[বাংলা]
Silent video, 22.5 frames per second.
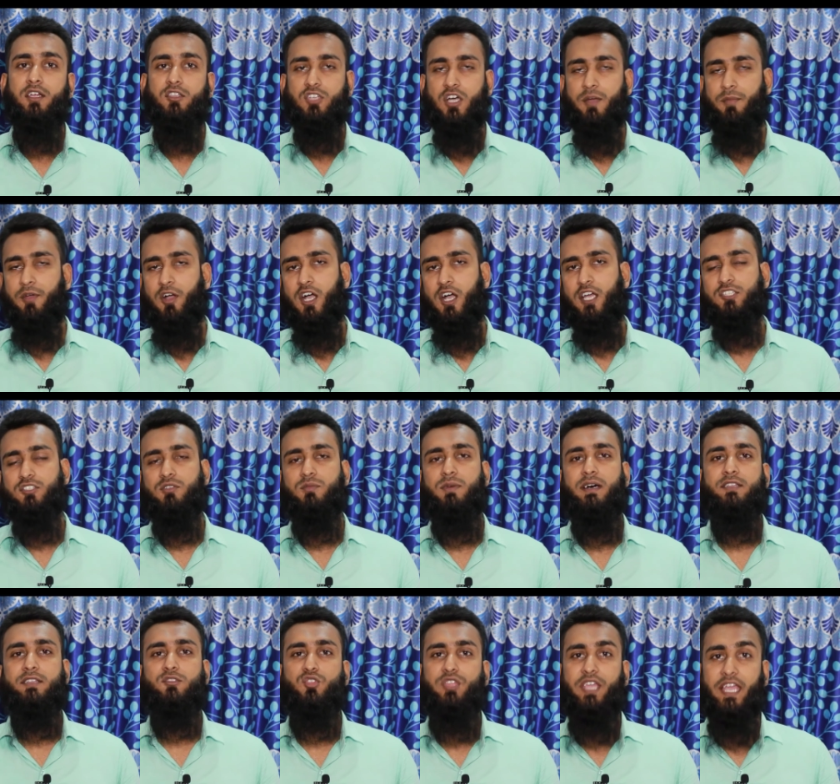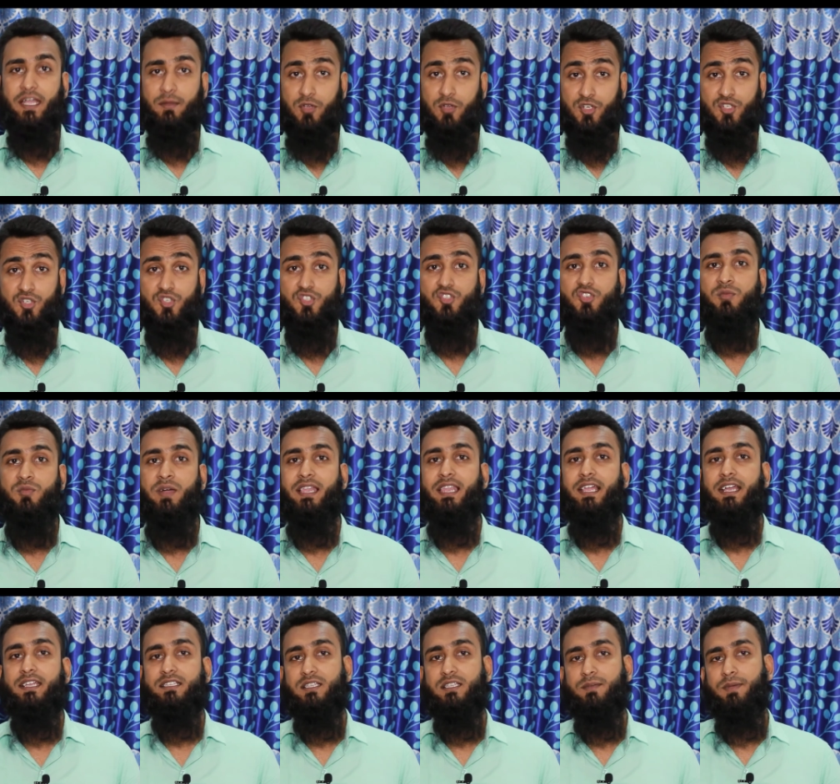তবে হয়তো বা দুই এক বছর সময়
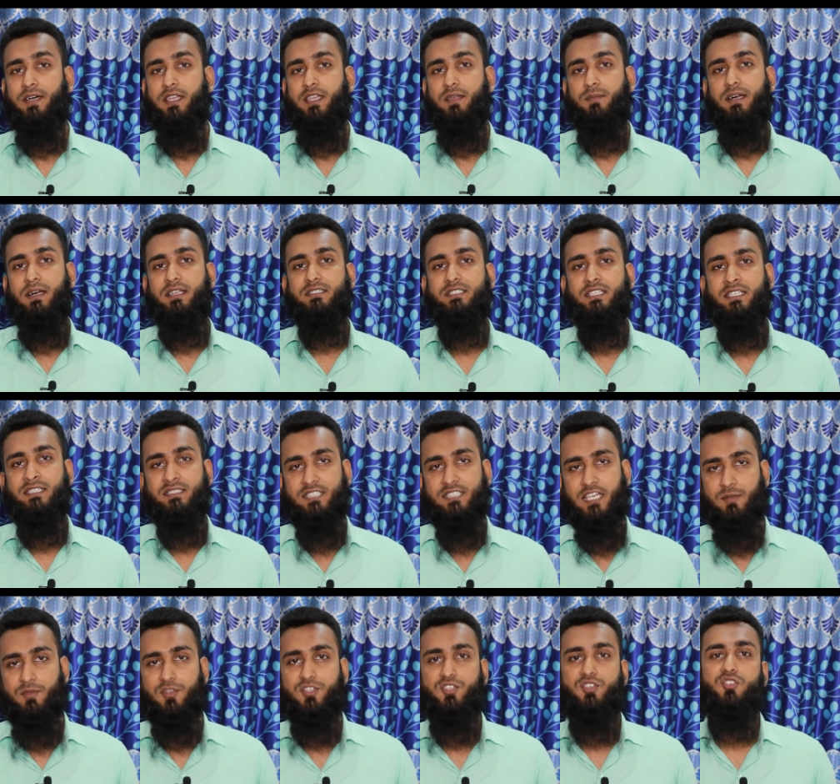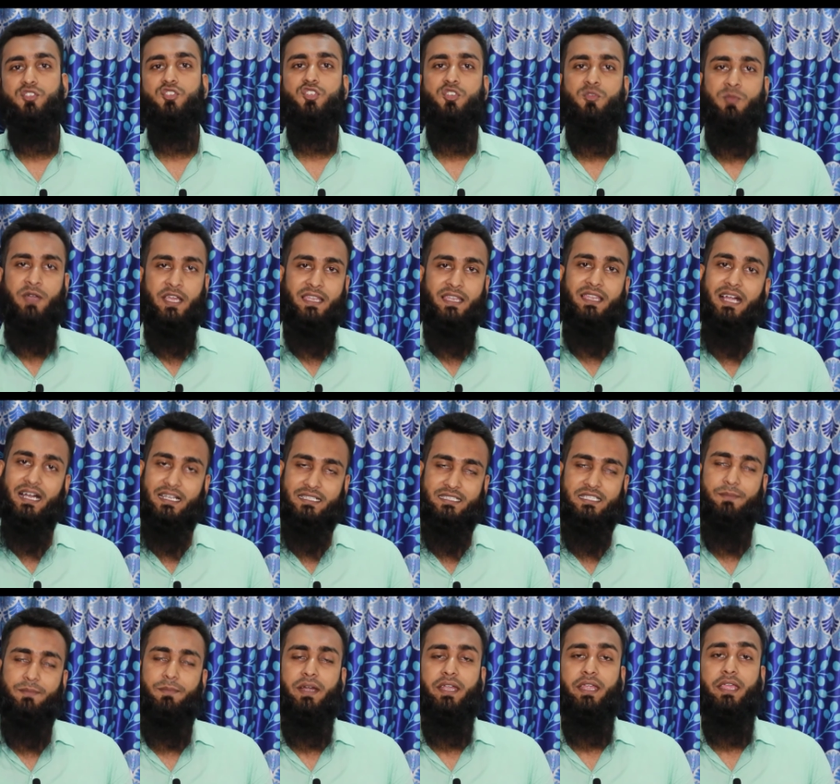লাগতে পারে বা তিন চার বছরও সময়
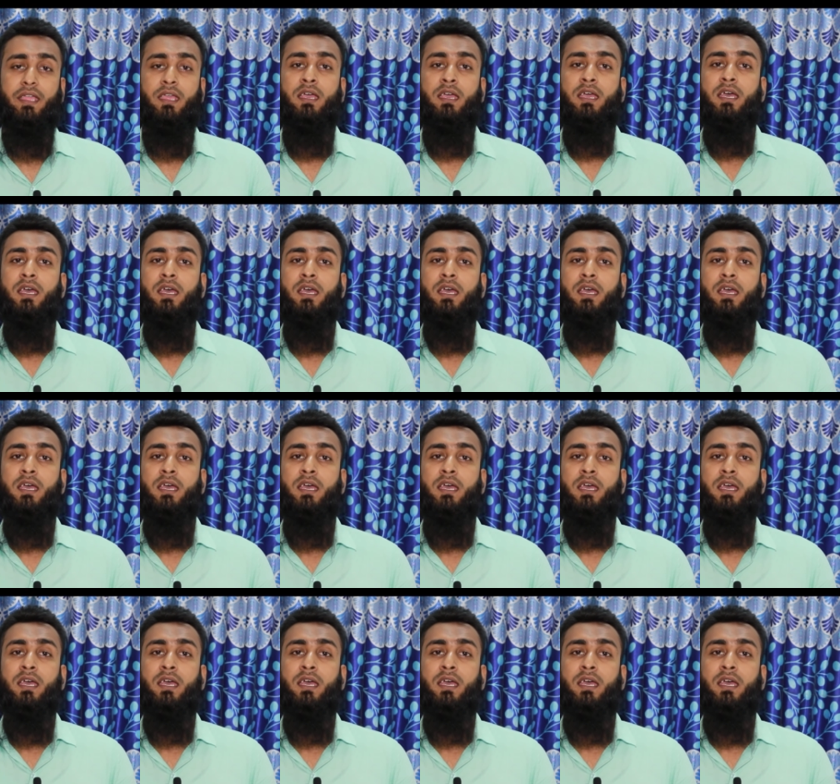লাগতে পারে